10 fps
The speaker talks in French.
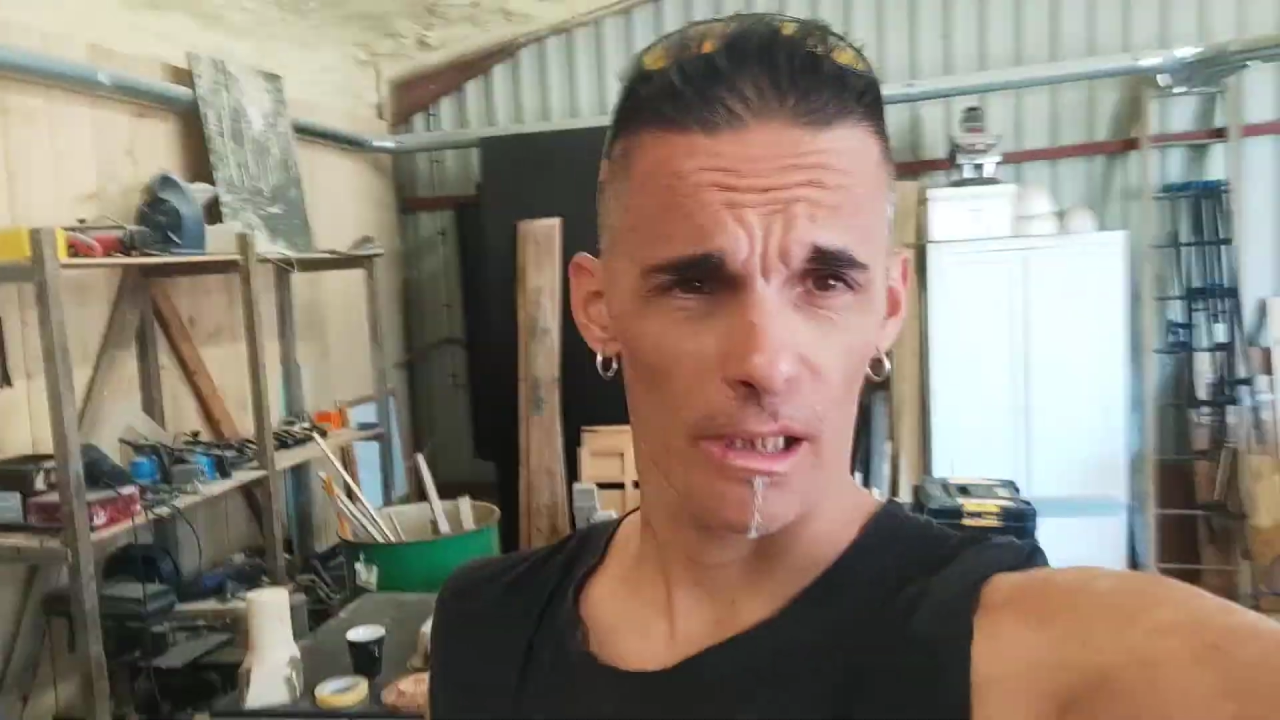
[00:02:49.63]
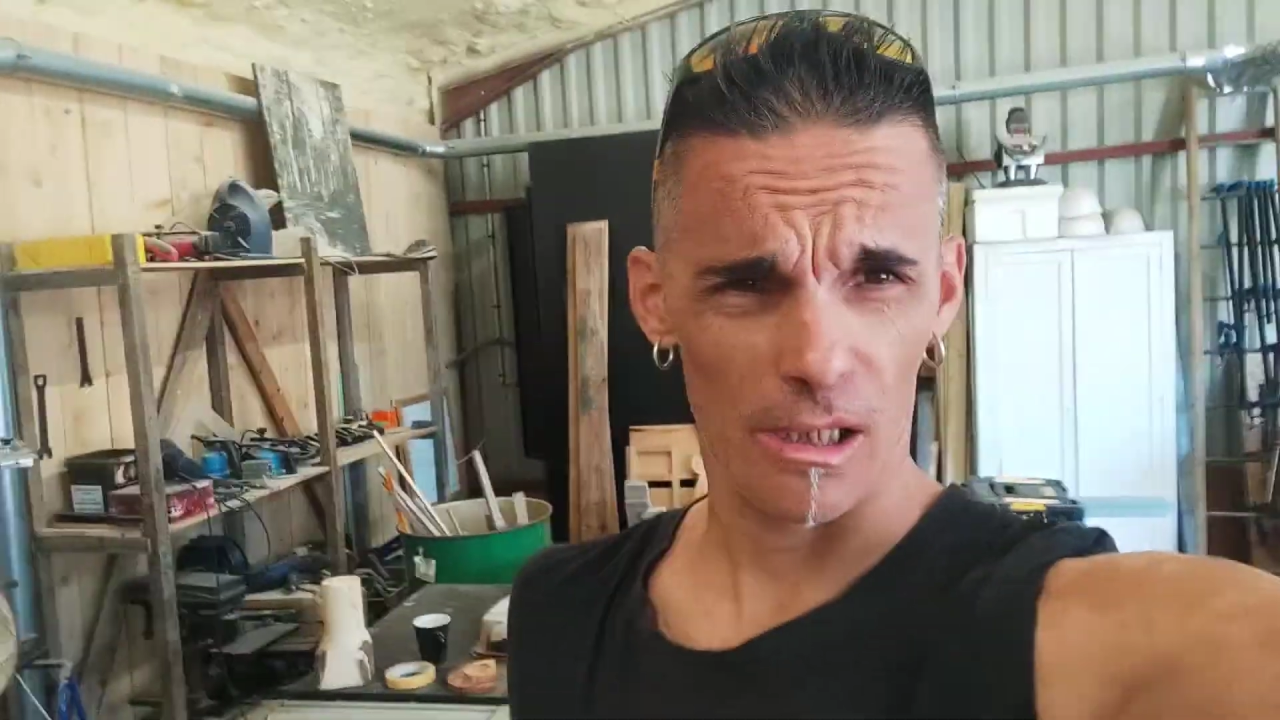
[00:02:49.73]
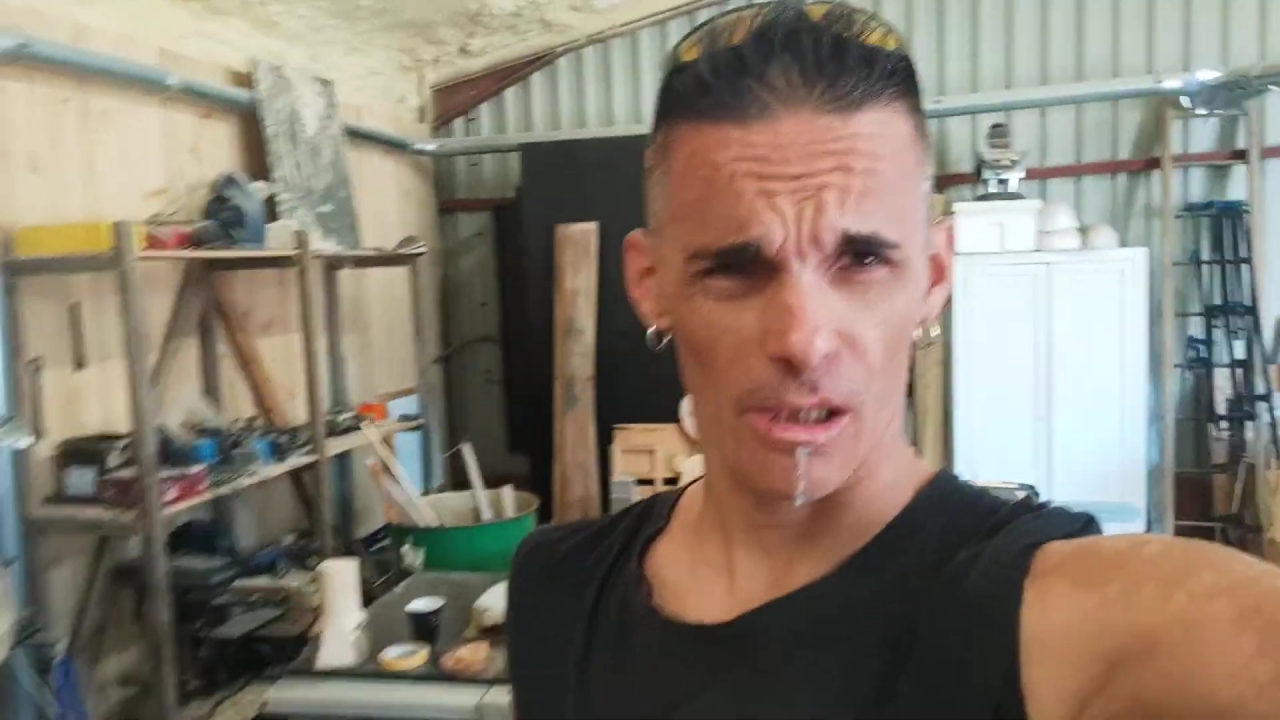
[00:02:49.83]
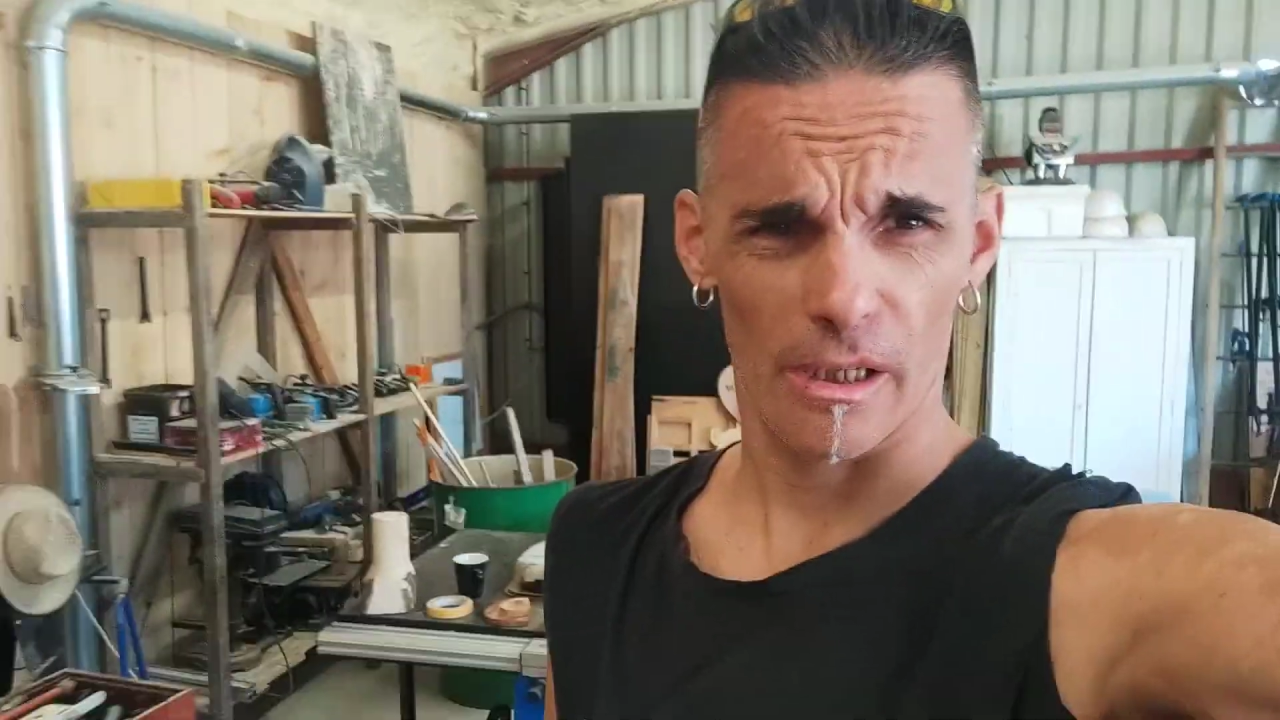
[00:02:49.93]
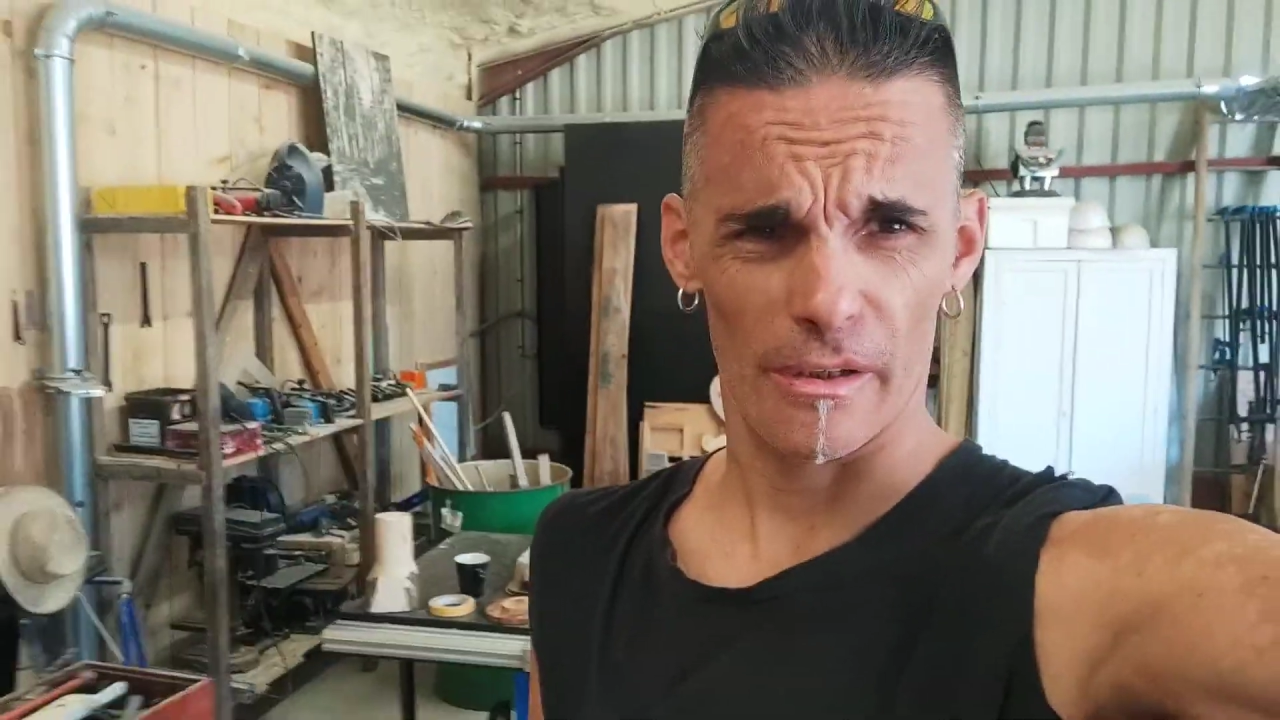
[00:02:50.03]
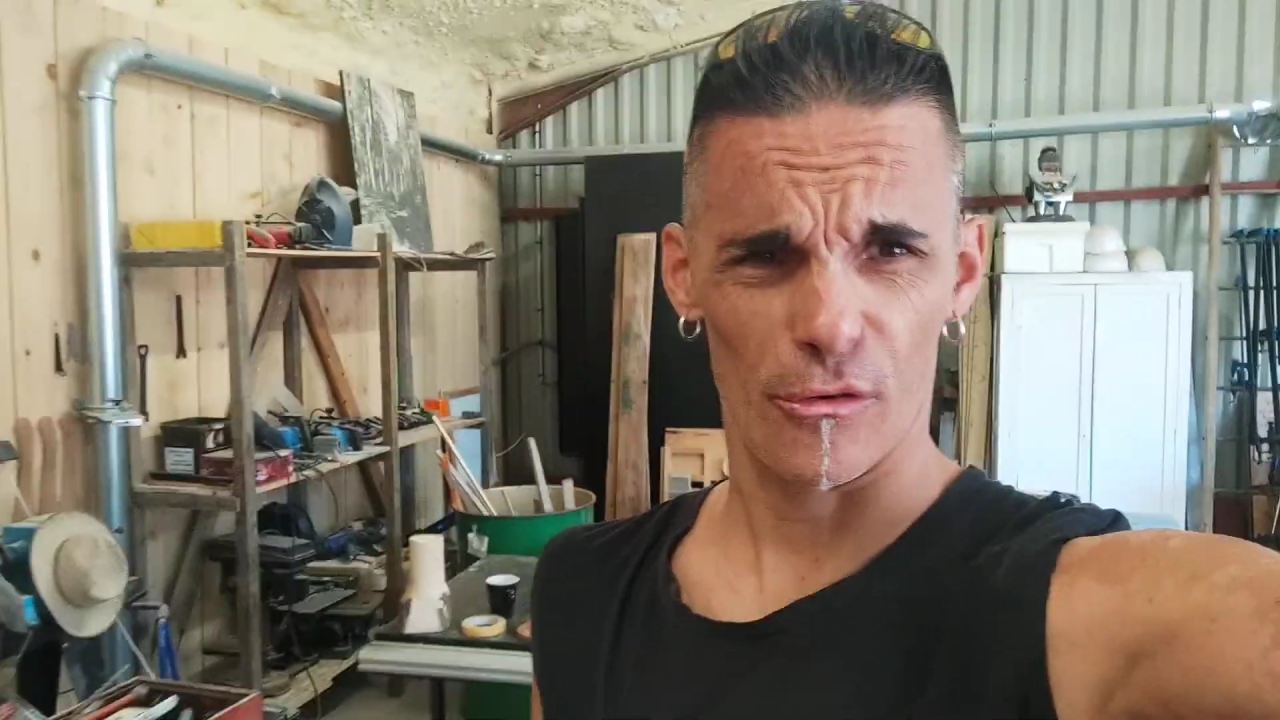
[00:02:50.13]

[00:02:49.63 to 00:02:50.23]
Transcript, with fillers: alors,